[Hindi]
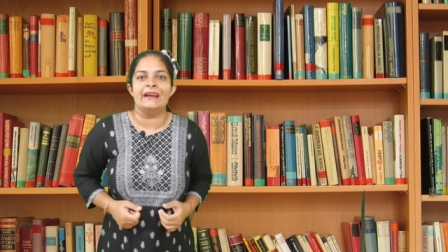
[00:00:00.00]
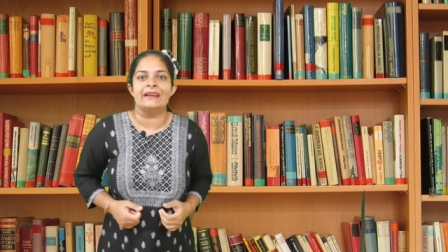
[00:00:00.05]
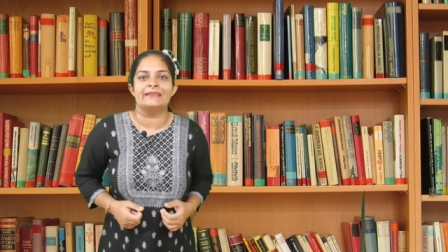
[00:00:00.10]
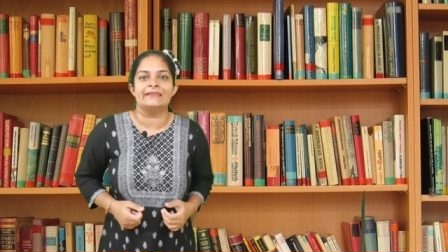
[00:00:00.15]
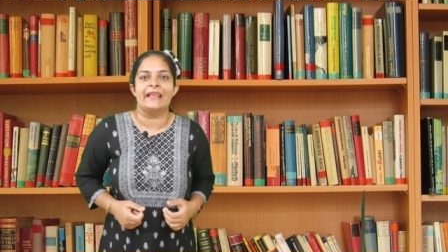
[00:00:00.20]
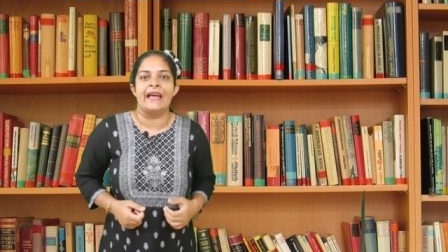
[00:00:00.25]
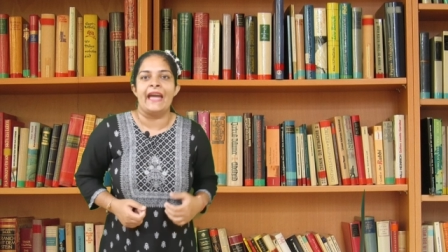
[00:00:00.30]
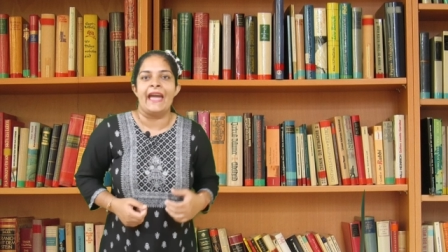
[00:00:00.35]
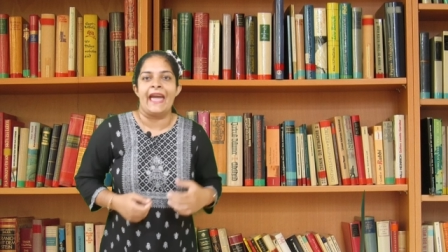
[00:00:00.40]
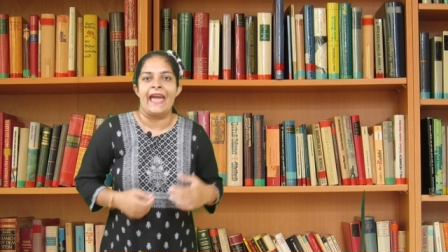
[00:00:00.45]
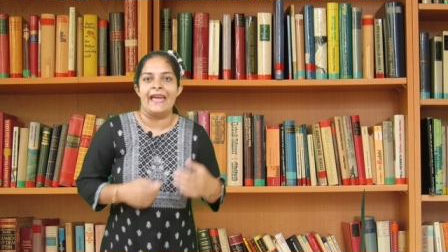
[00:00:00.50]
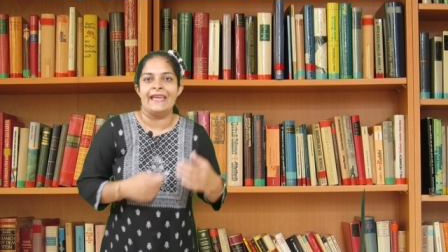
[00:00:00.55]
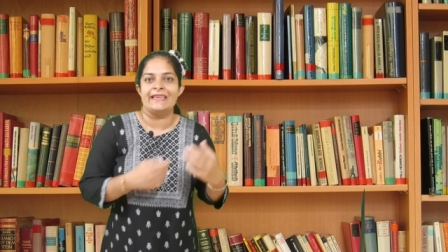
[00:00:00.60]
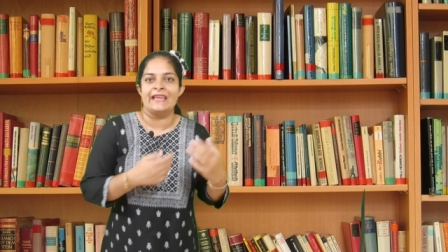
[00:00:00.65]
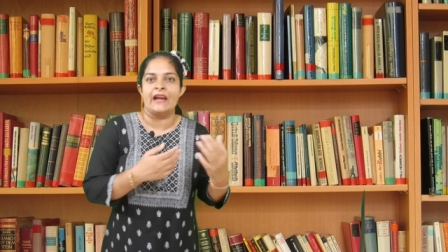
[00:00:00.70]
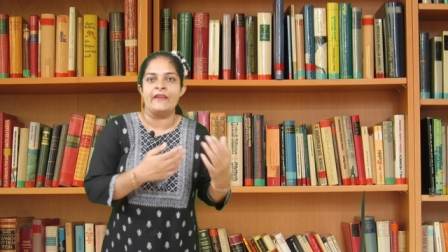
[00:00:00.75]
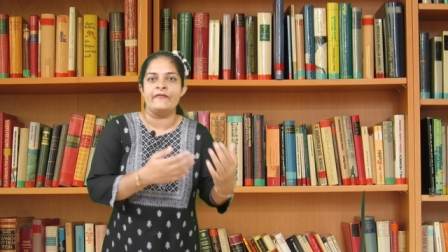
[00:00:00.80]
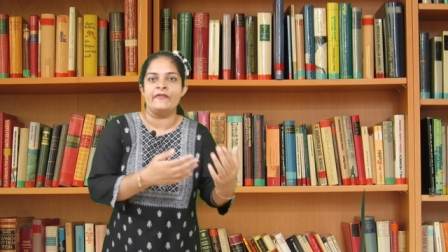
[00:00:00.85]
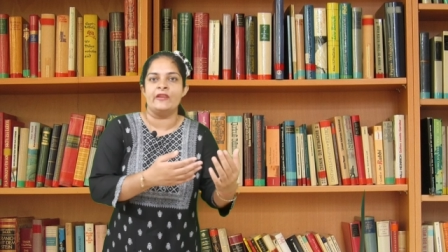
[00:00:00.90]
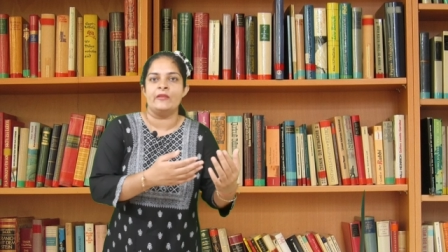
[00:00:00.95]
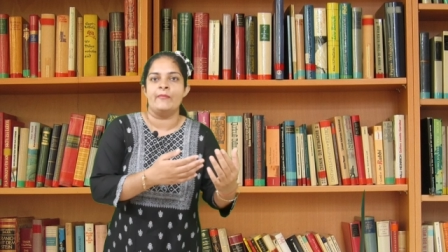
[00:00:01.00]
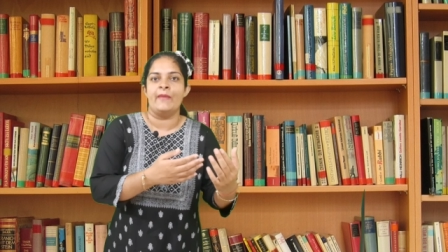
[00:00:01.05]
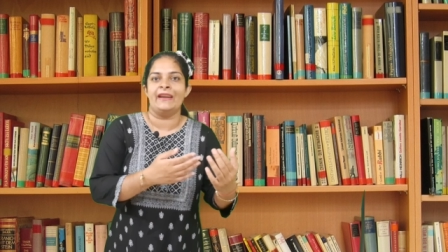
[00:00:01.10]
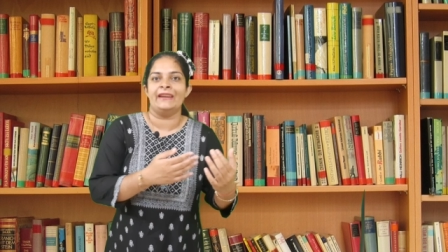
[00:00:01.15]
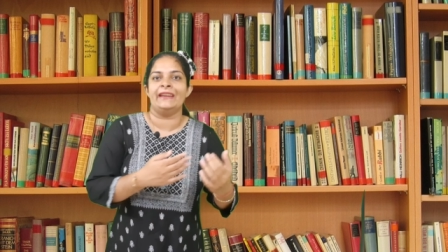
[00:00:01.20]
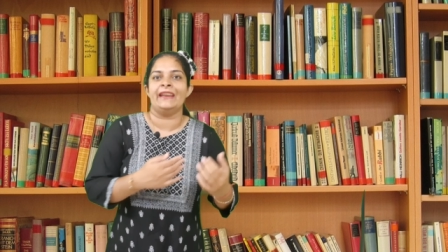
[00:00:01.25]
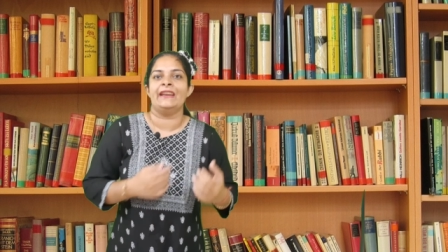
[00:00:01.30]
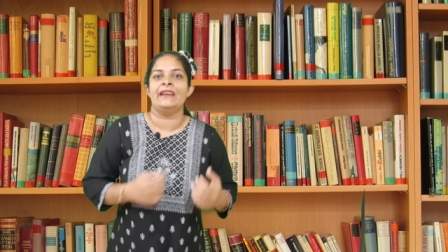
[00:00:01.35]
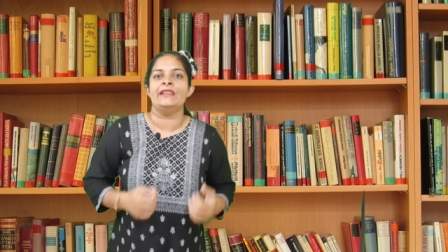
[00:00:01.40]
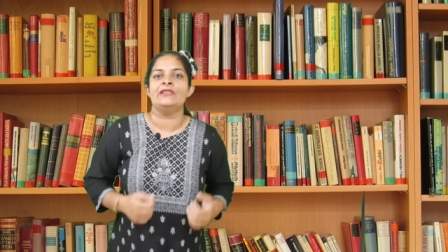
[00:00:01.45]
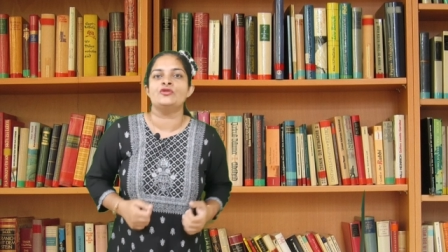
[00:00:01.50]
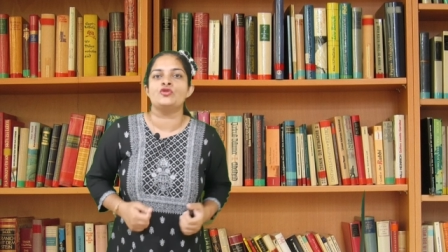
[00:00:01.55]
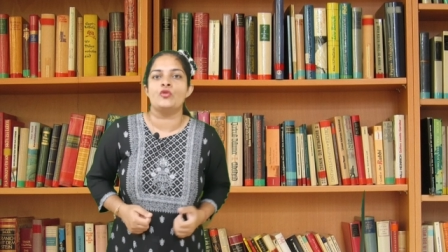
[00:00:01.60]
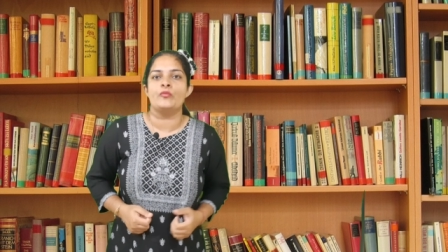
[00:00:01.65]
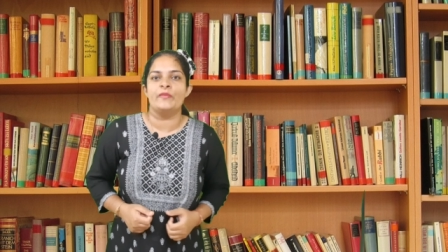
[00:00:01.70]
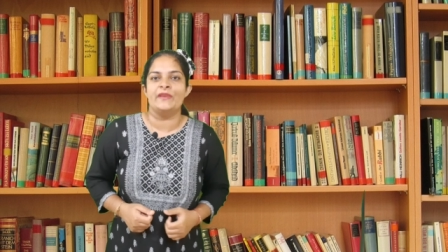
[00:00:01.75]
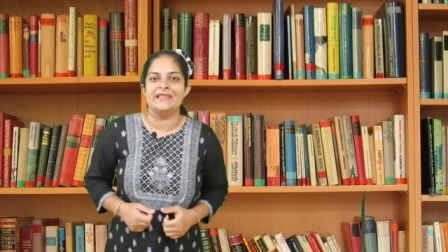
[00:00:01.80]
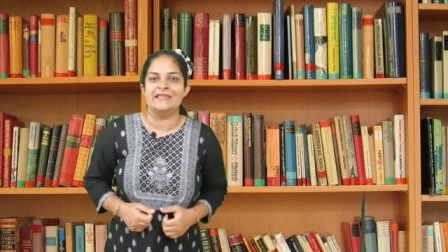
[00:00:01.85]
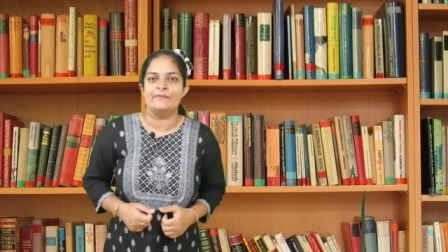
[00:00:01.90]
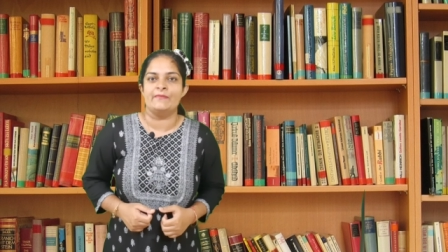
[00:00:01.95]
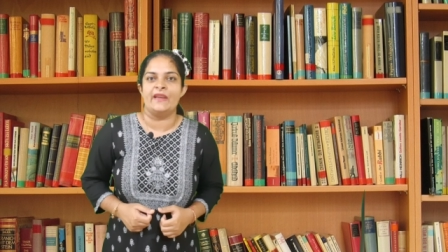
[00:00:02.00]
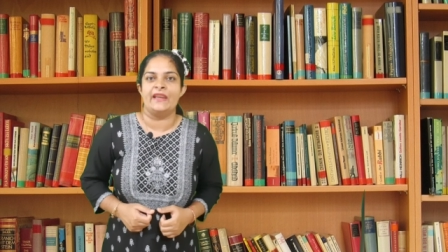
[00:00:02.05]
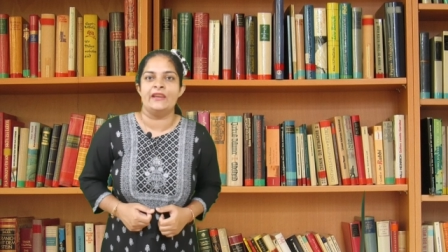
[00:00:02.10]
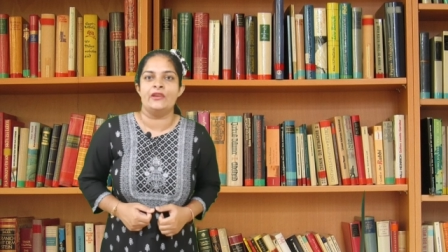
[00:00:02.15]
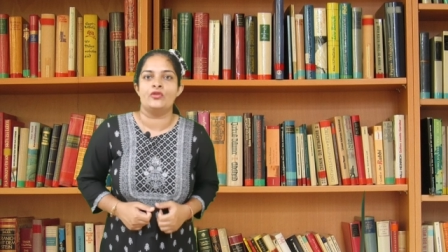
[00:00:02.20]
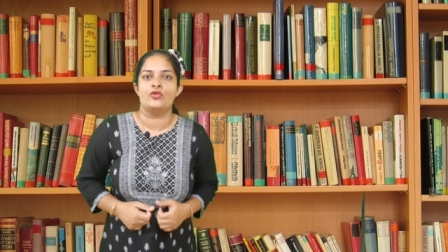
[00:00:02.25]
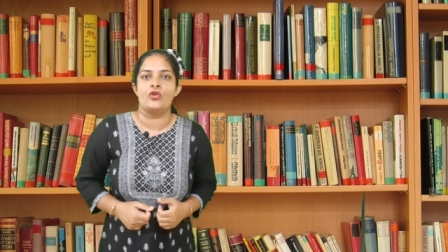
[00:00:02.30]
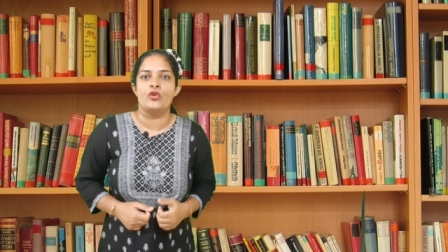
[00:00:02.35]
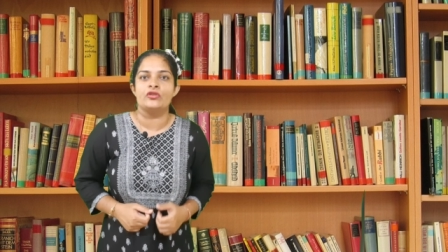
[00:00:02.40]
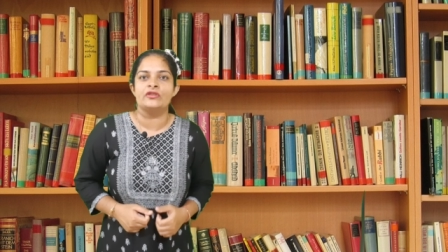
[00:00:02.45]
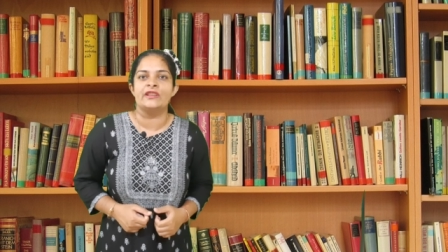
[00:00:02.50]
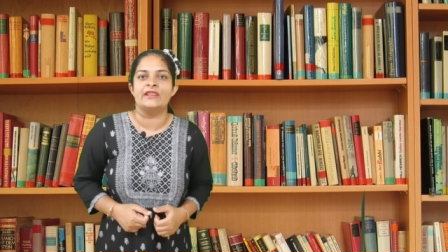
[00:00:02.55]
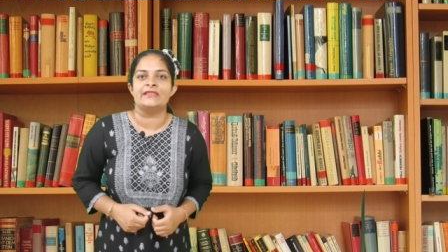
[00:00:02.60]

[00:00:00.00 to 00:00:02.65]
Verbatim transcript: करता है या फिर मेंटेनेंस को बीच में ही रोक